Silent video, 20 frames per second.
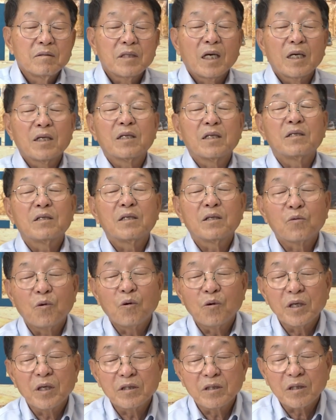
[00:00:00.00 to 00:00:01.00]
사내들인
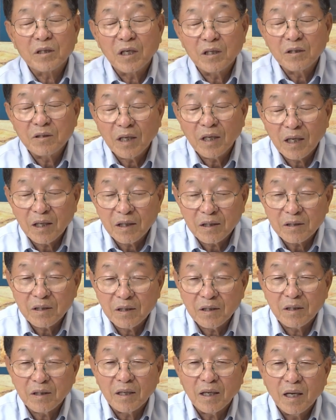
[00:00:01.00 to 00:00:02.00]
공회에서 결정한
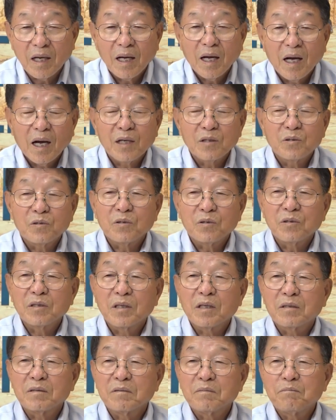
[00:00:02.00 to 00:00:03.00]
것을 아주
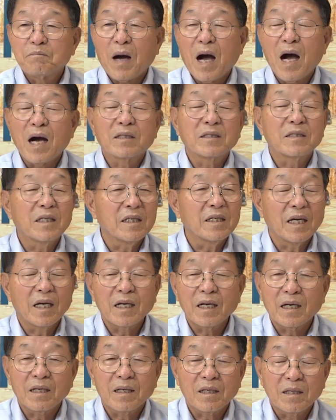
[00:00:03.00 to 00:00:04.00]
그냥 방자에
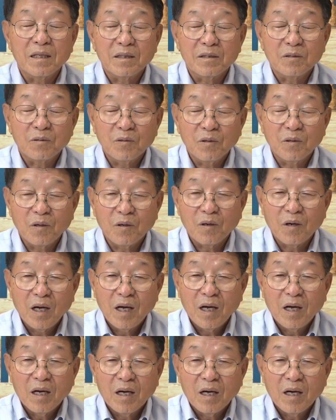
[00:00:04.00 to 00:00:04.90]
행하여 가지고